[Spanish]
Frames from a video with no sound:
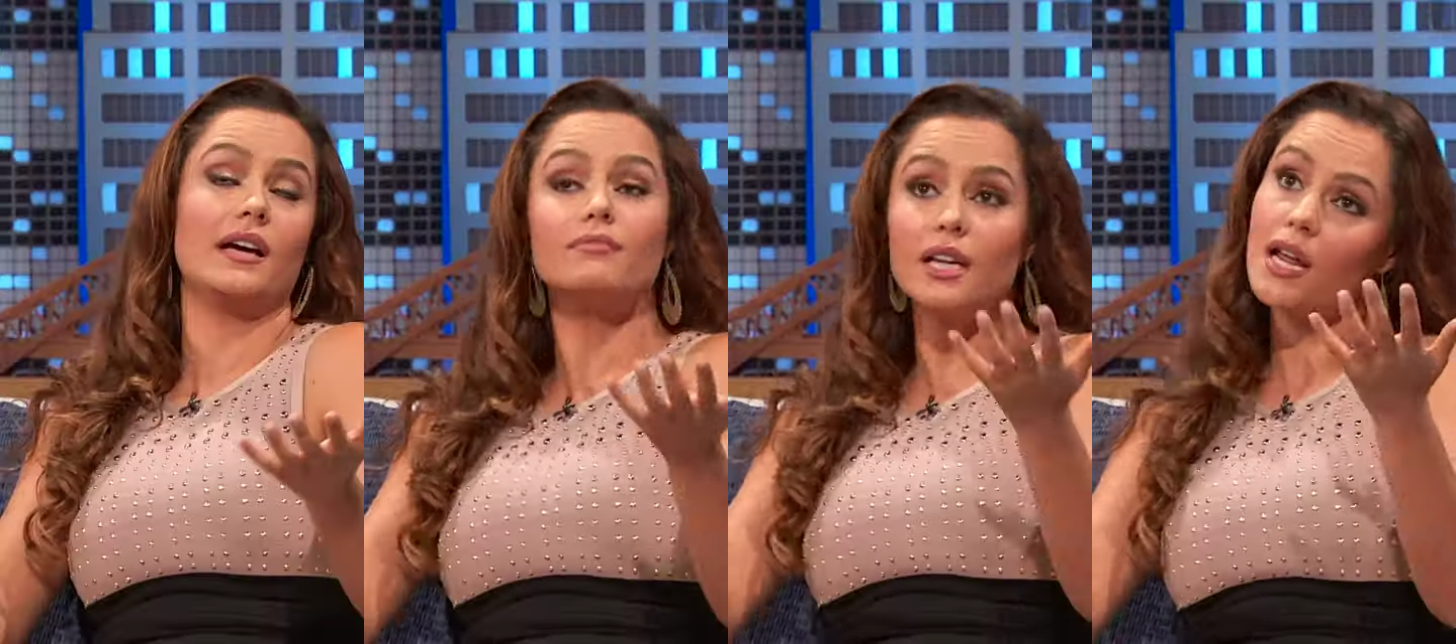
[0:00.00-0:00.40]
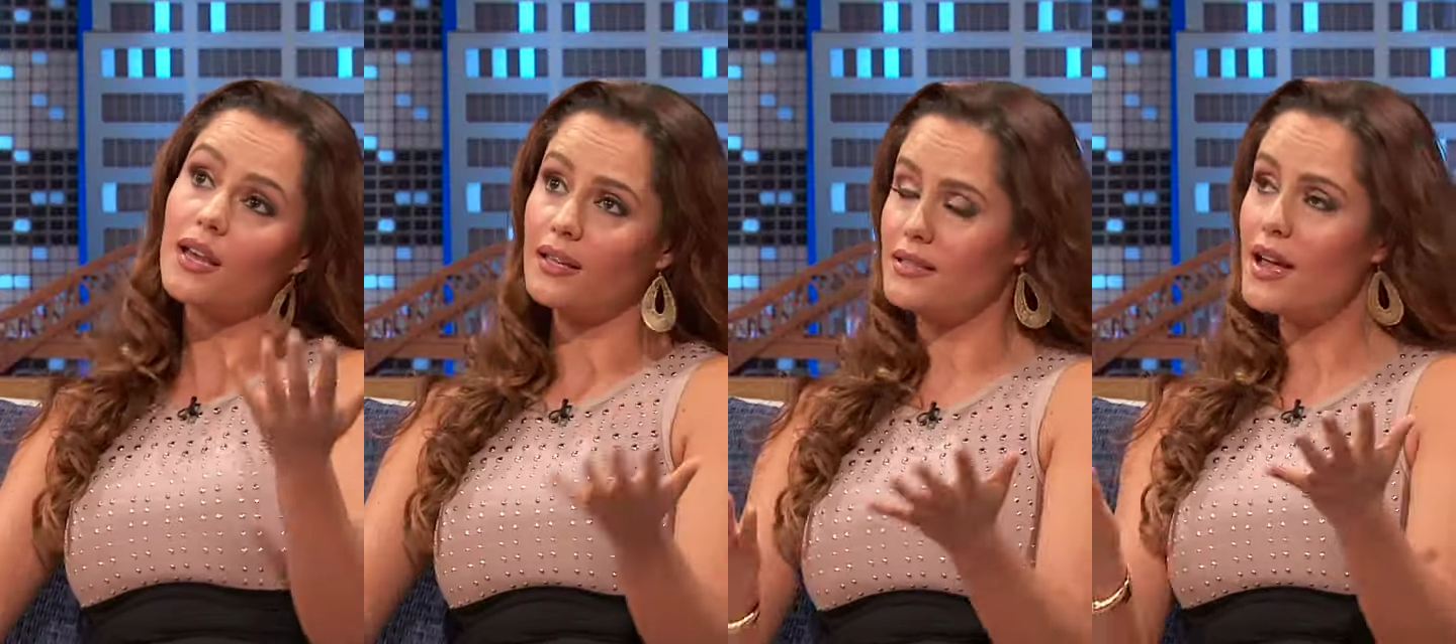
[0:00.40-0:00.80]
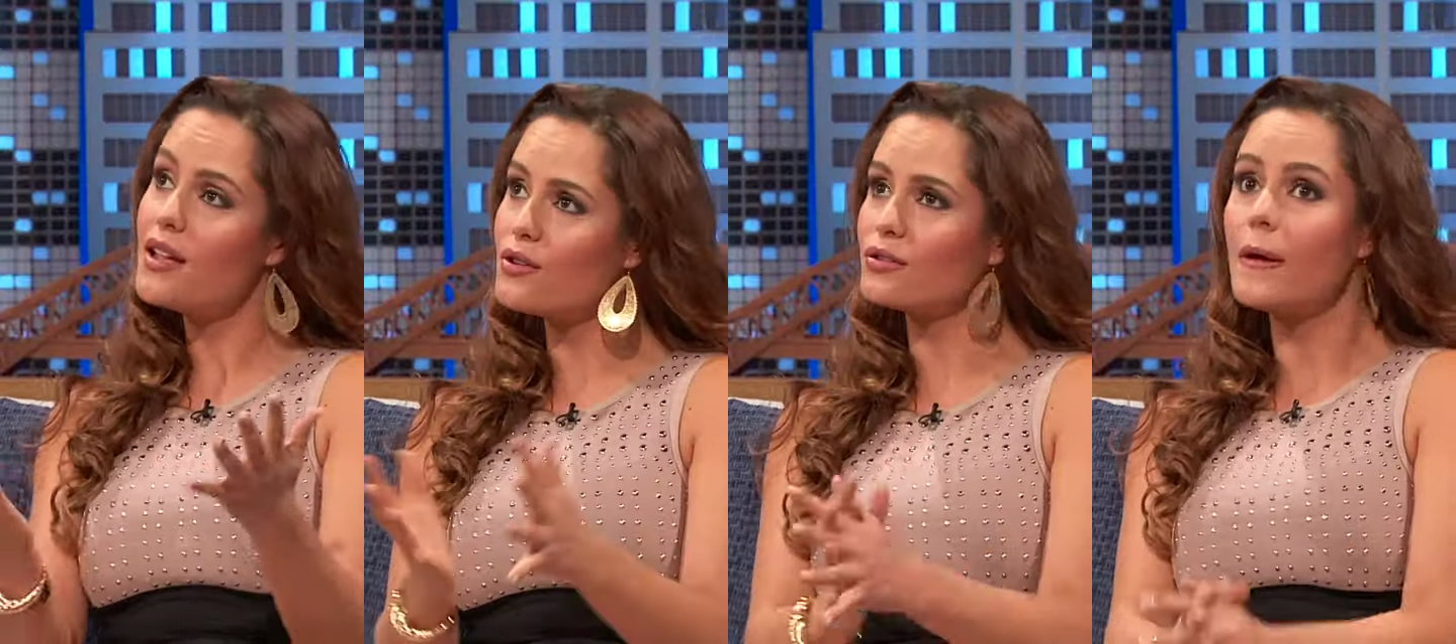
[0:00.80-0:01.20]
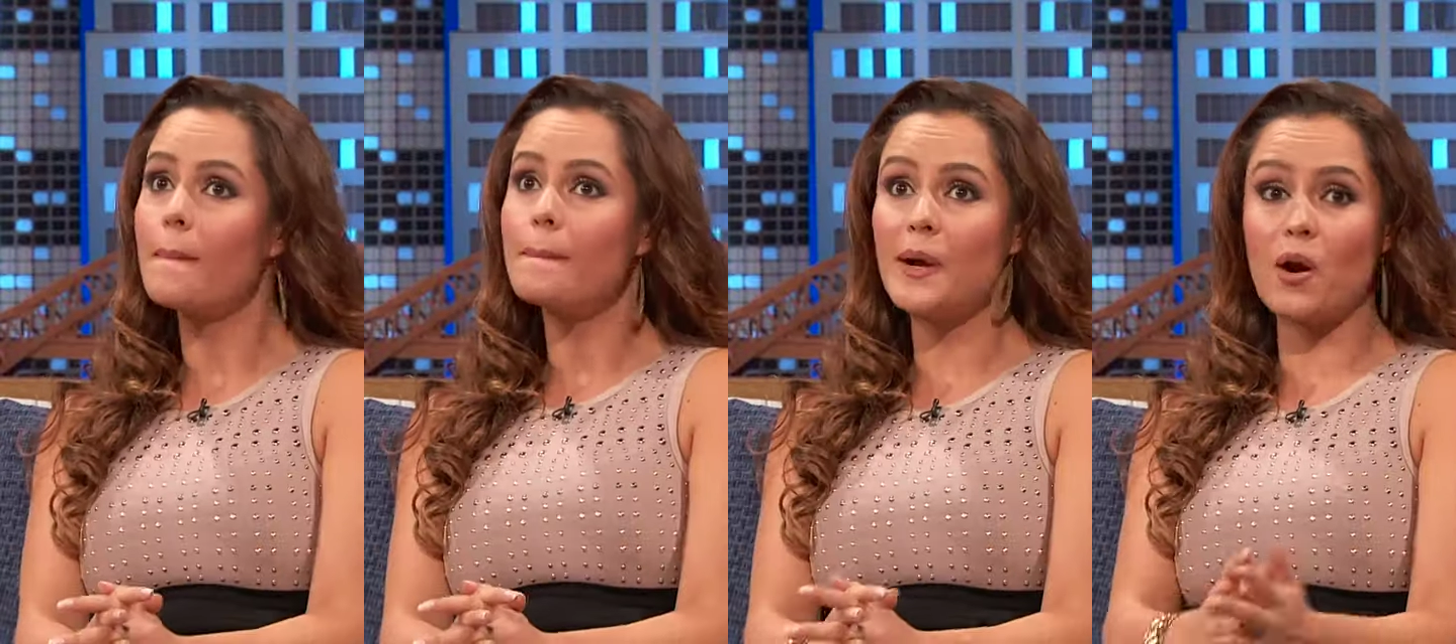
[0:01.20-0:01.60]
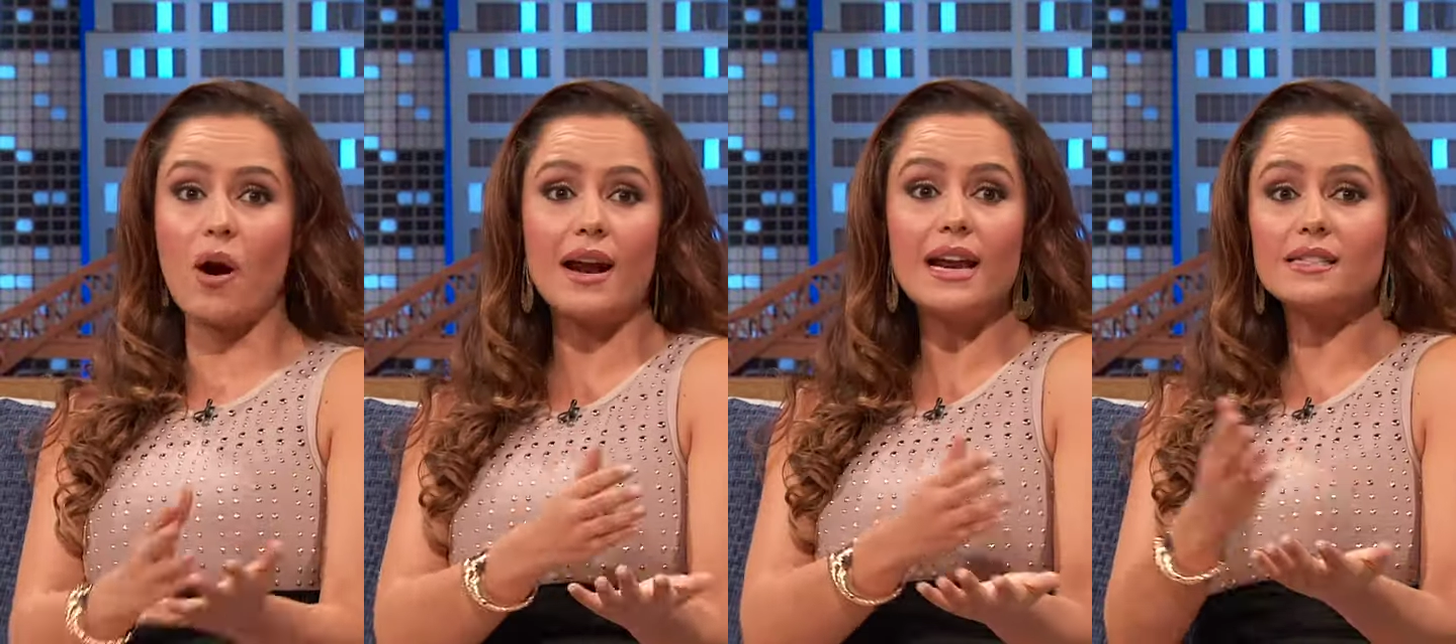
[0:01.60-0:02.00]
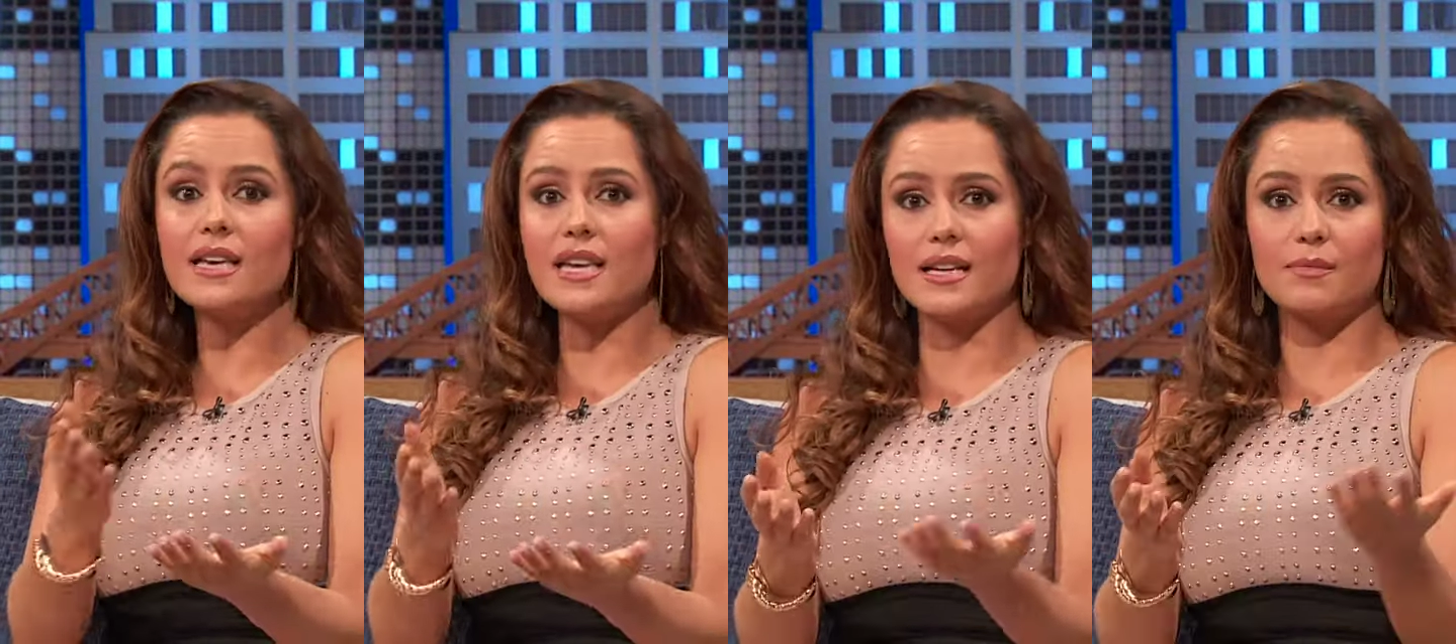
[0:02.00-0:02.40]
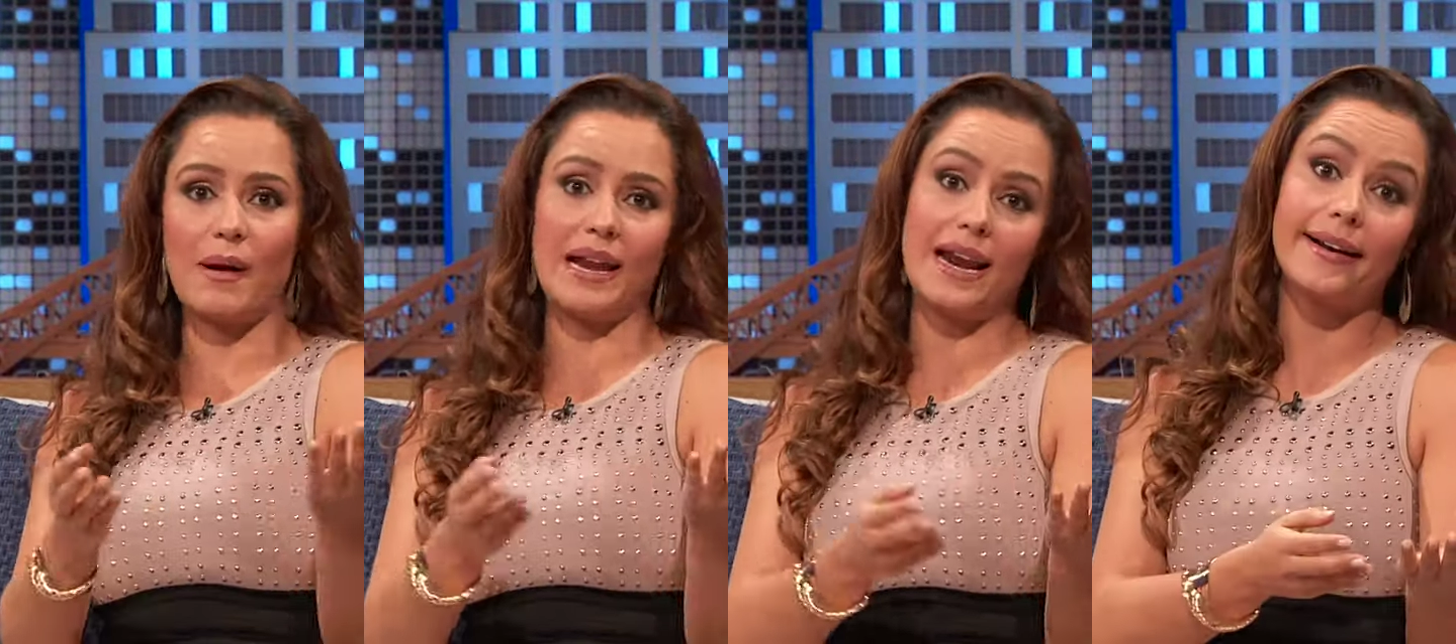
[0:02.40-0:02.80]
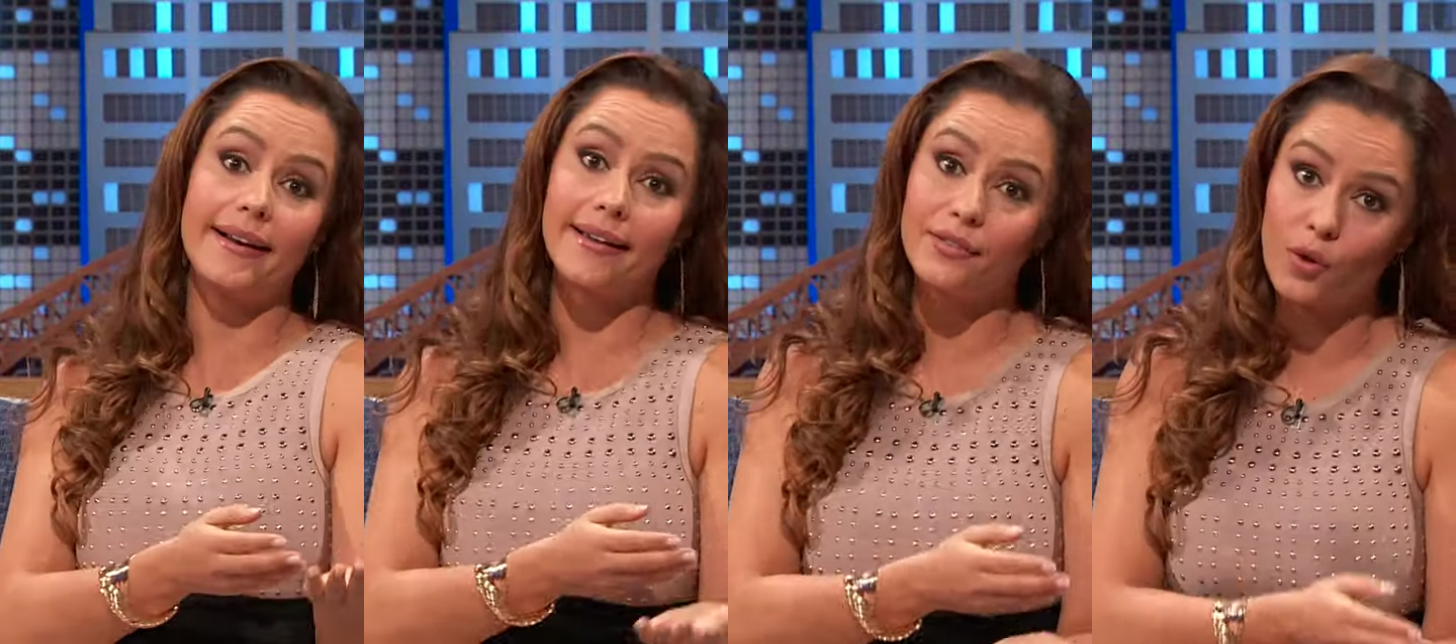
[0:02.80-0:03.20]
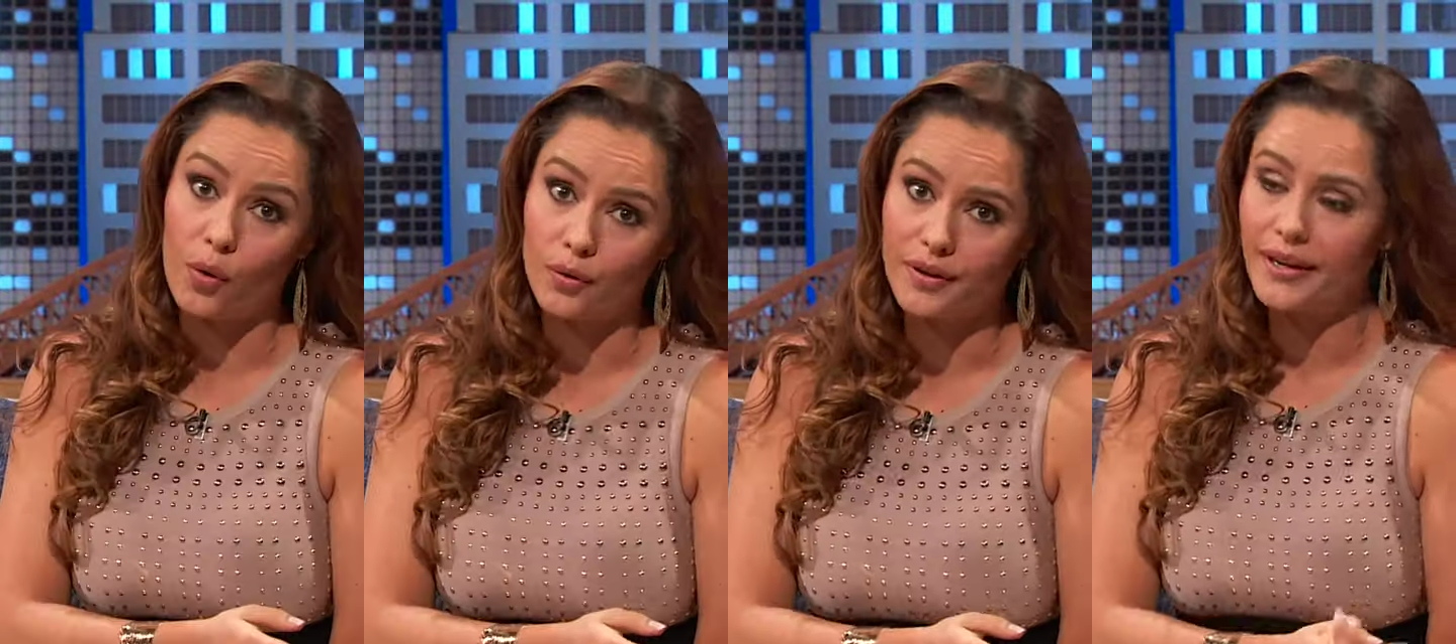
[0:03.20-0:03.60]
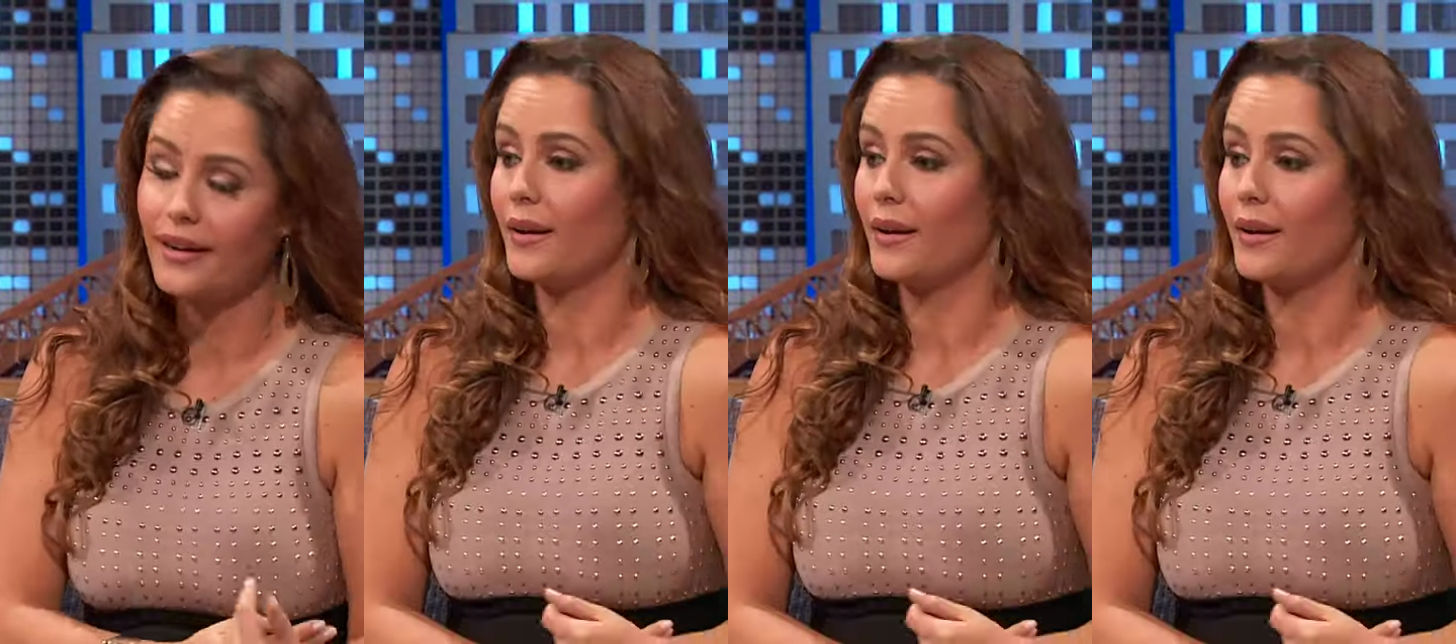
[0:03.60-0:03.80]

tenía 15 años, pero ahora las niñas bailan reggaetón,